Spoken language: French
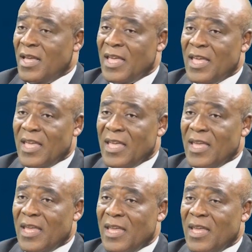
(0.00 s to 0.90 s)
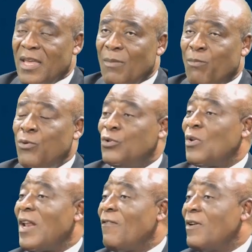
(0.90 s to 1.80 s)
Et plus
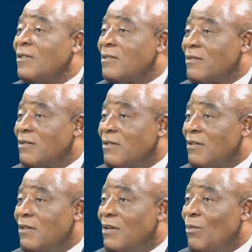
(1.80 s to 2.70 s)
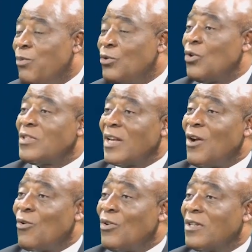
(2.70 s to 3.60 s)
on avance, plus on se
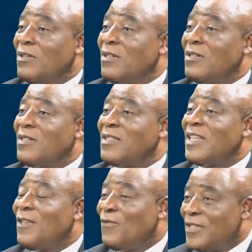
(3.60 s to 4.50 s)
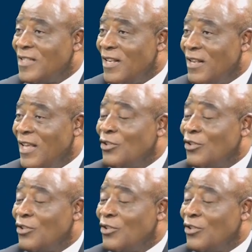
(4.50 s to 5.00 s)
rend compte que c'est difficile.